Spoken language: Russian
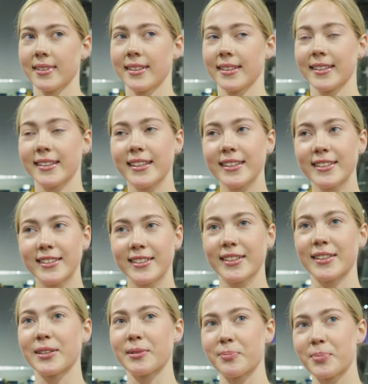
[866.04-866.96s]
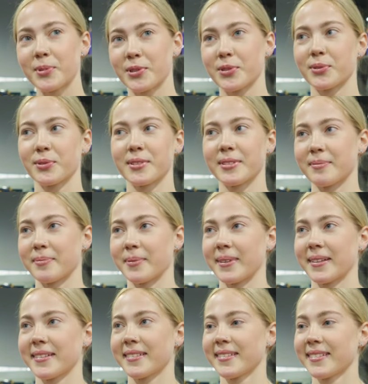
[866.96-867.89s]
Иногда стихи пишу
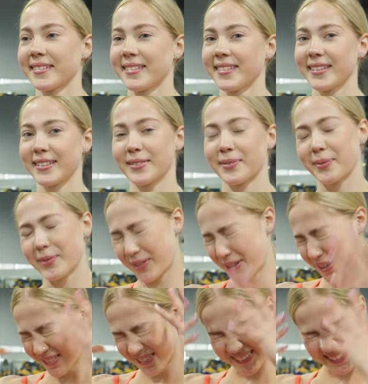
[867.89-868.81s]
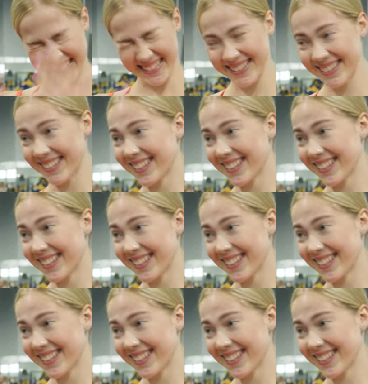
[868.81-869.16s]
теперь. Это вообще ужасно